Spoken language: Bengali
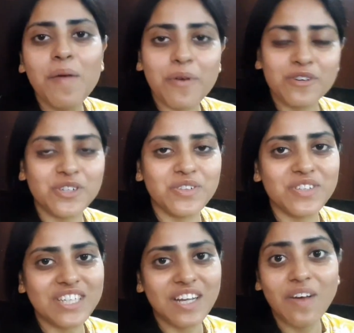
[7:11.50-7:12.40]
প্রসূত
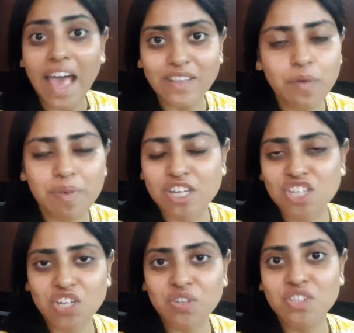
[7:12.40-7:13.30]
ছিল এত
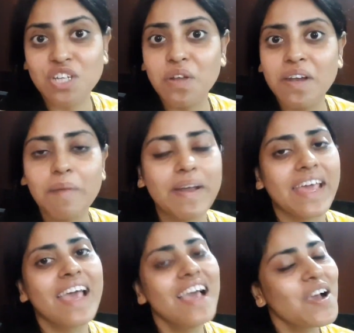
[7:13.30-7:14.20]
বৃষ্টি হচ্ছিল না মানে